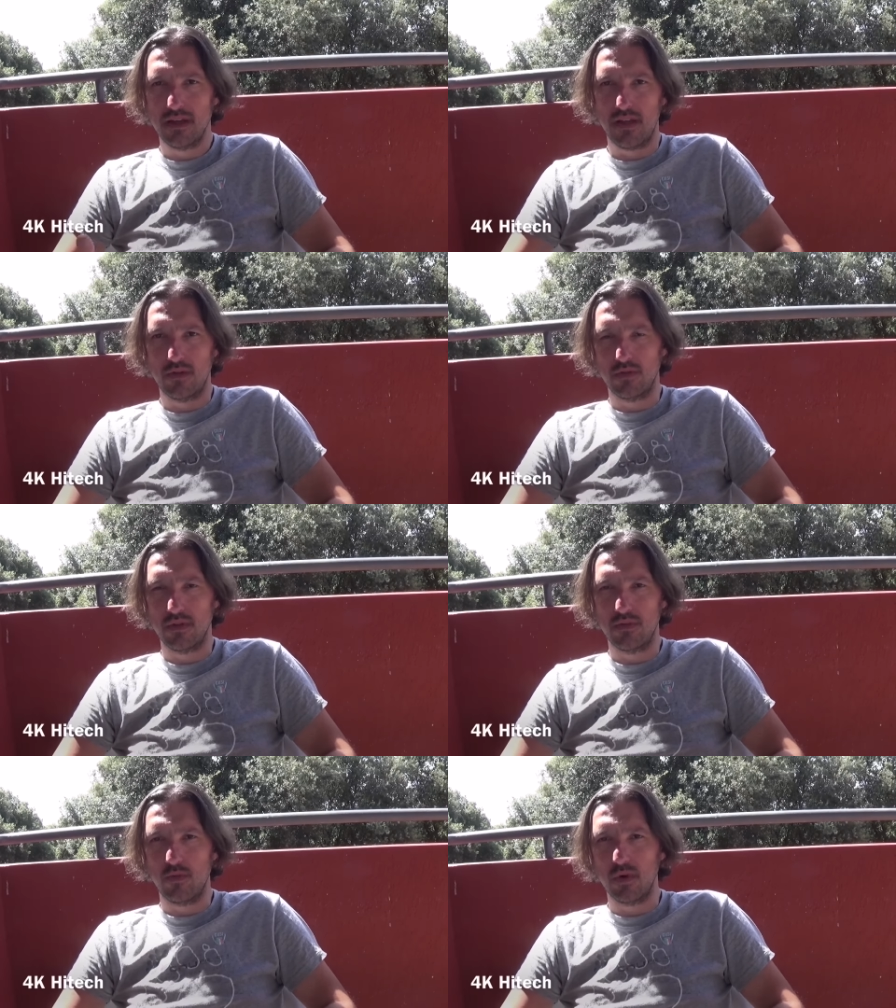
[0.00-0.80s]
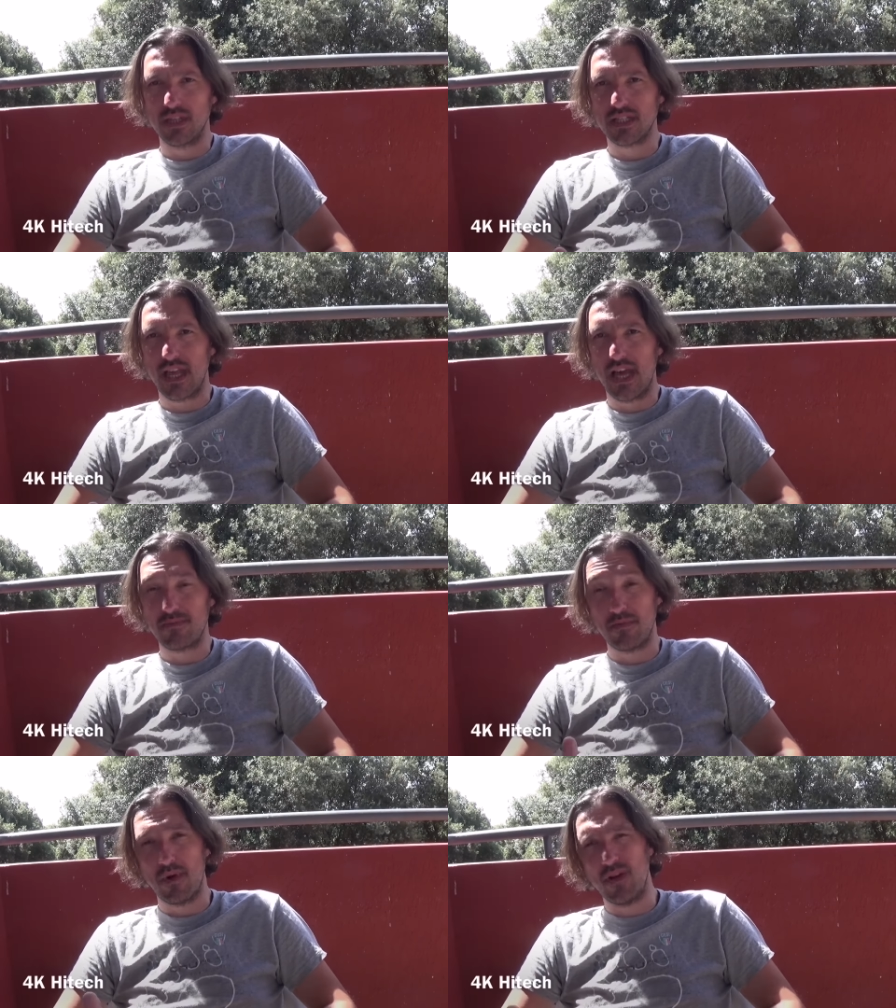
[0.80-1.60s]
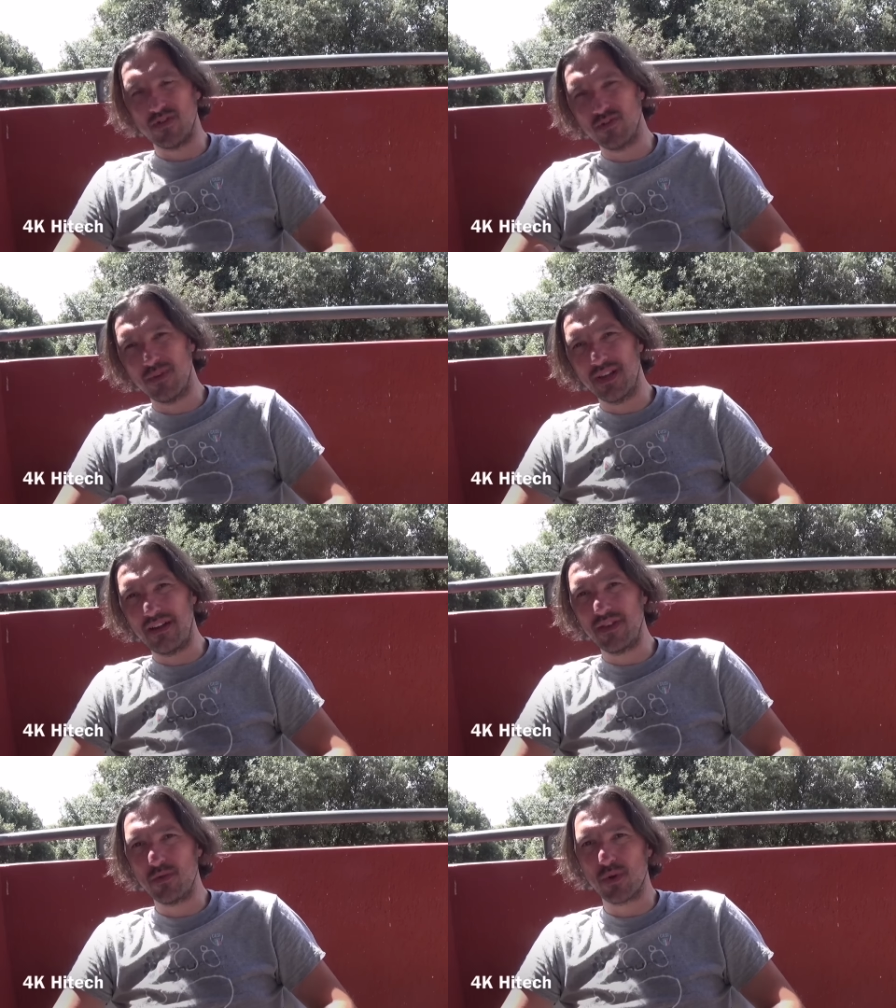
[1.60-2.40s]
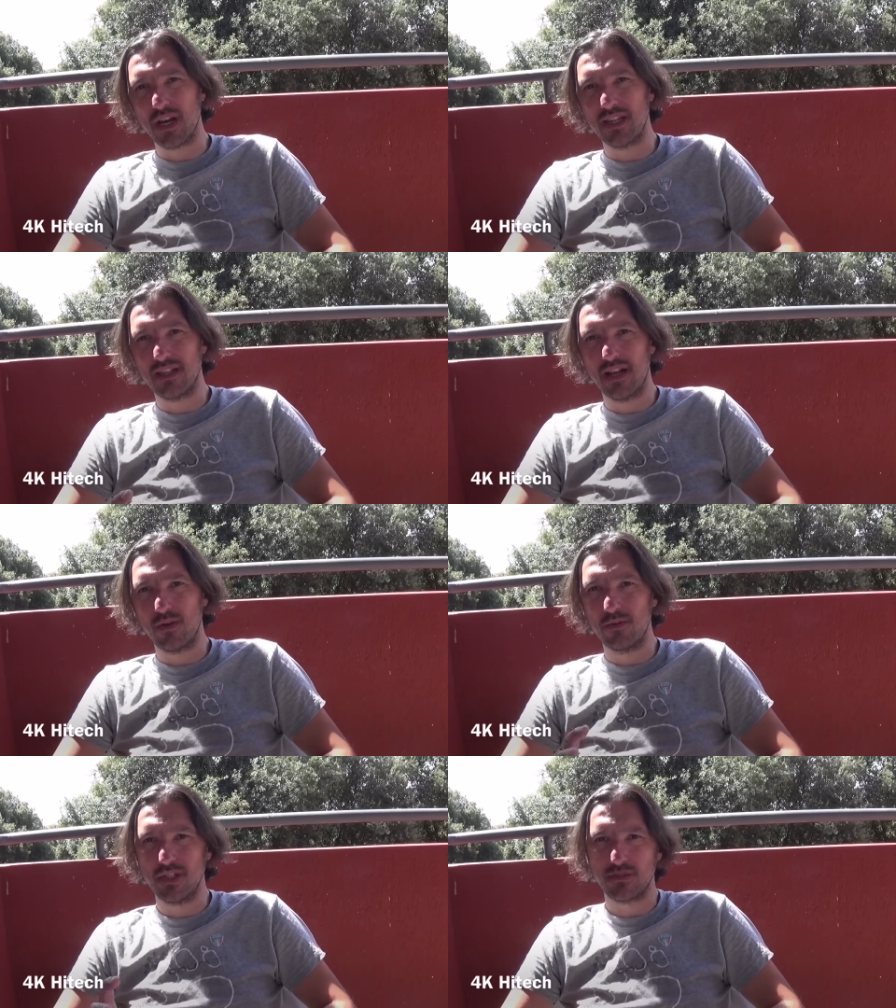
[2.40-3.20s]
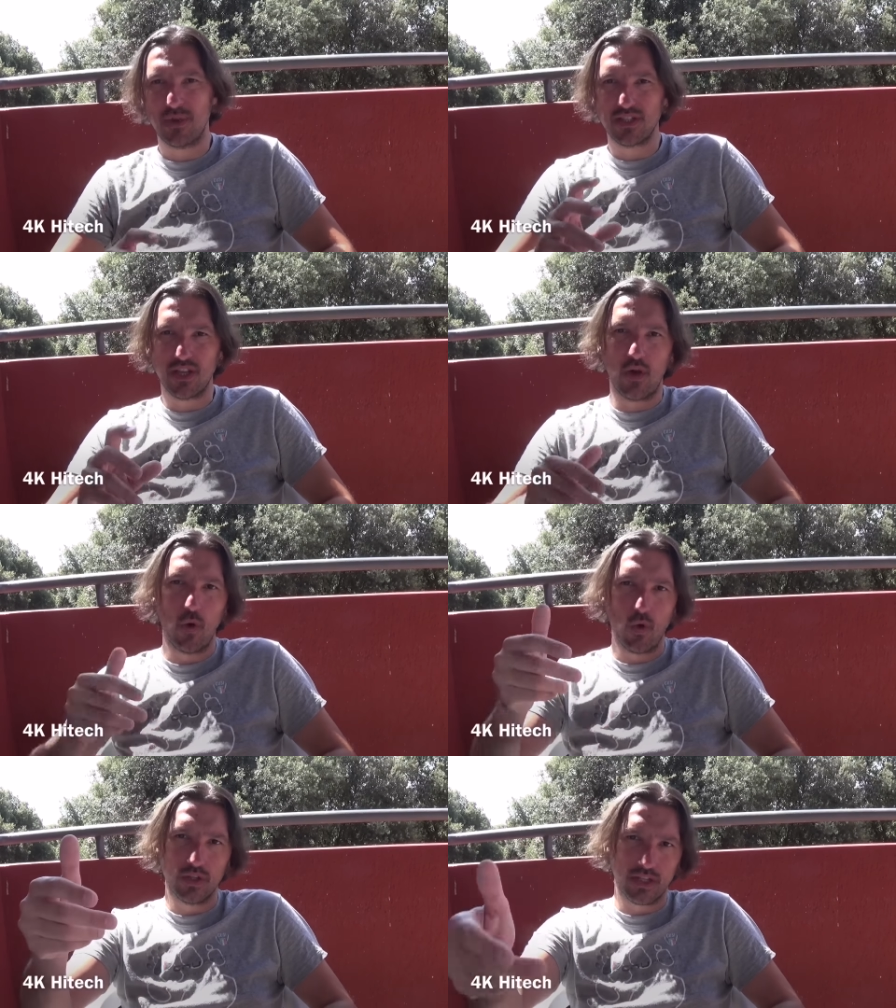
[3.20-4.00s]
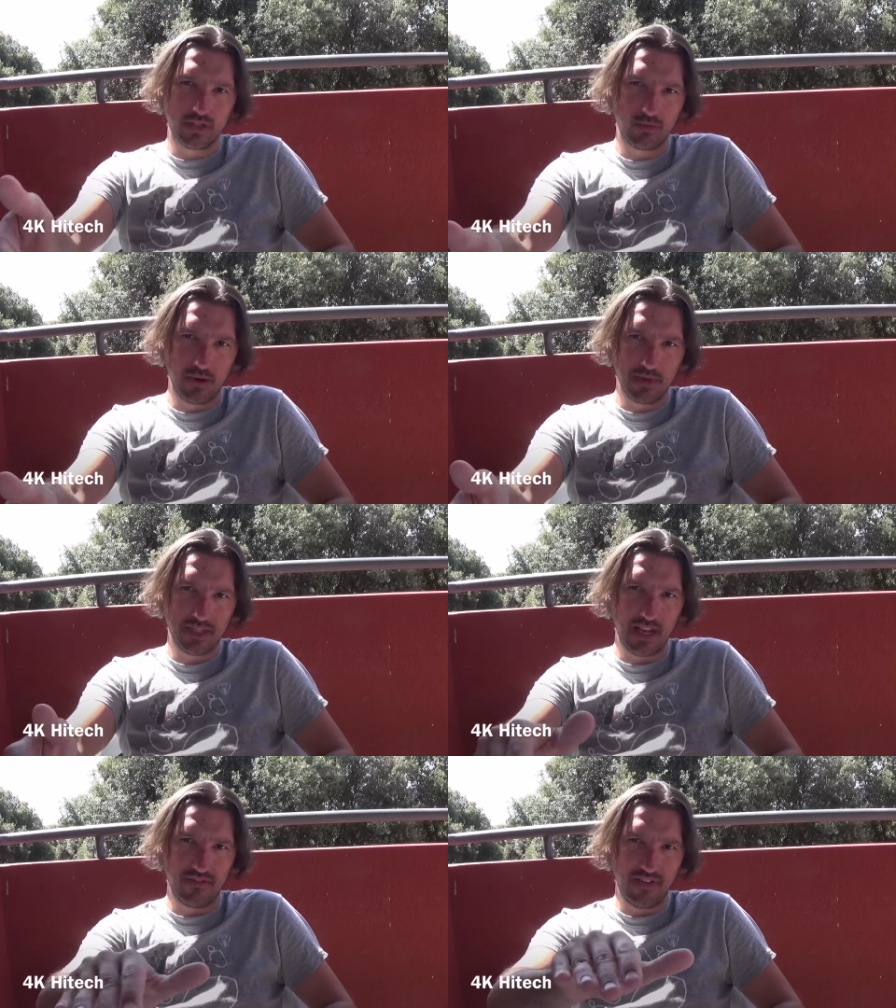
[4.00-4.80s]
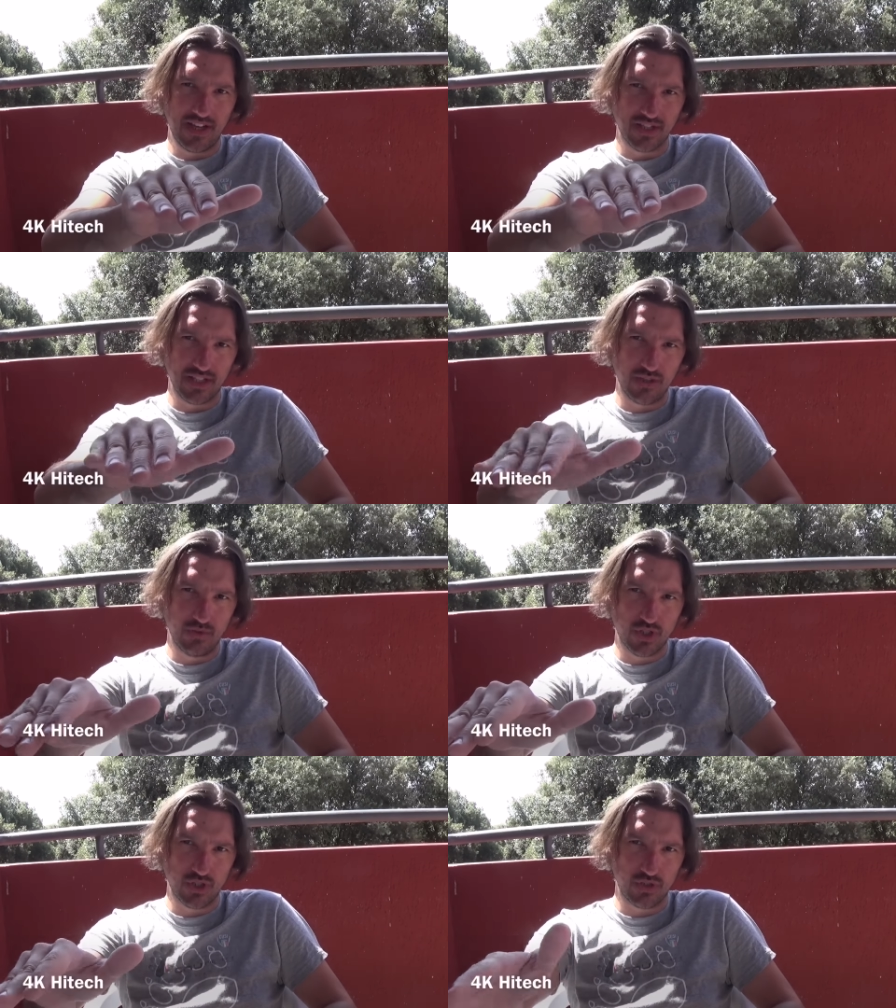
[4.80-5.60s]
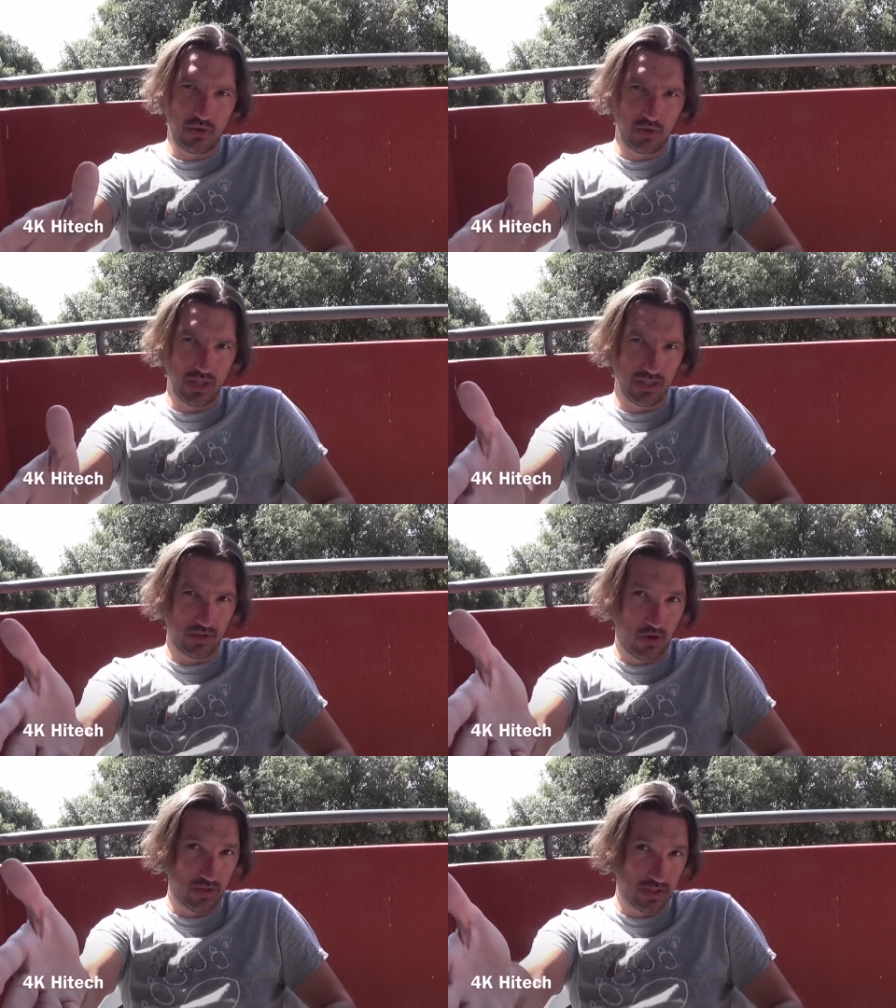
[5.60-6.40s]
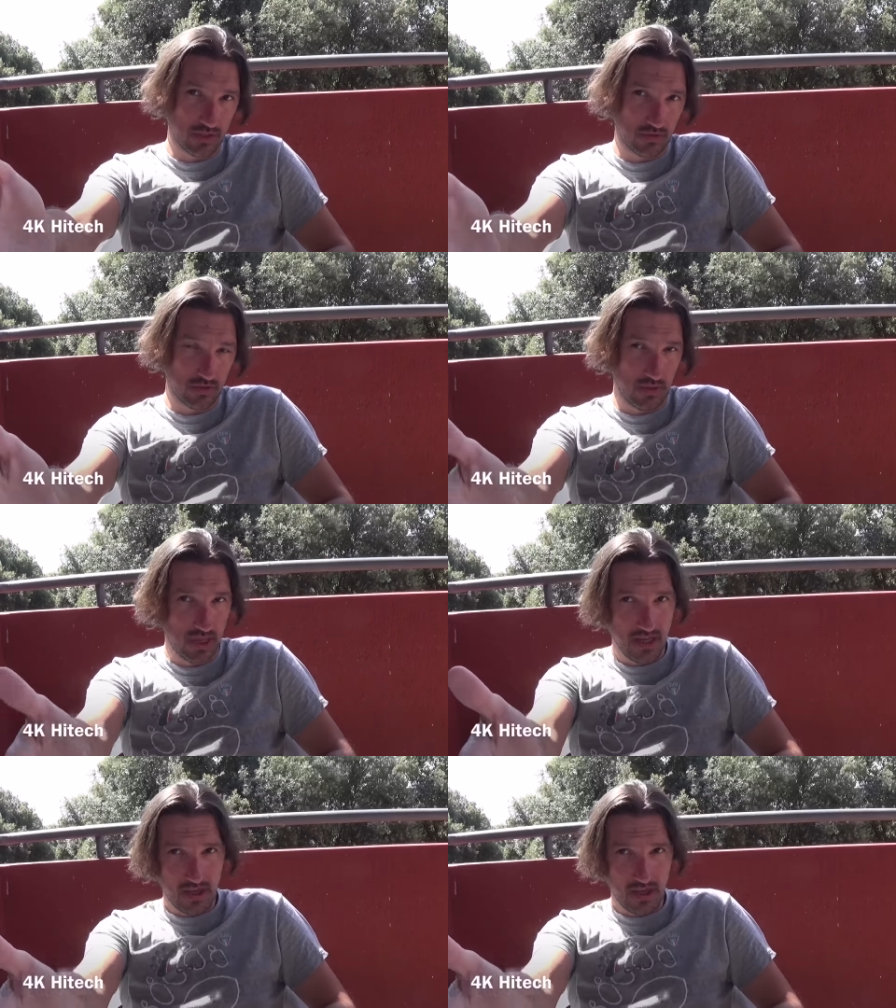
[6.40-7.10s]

che hanno dei buoni schermi, però insomma, avere un retina come display se oltre sicuramente la fascia dei 200 euro di Android, secondo me.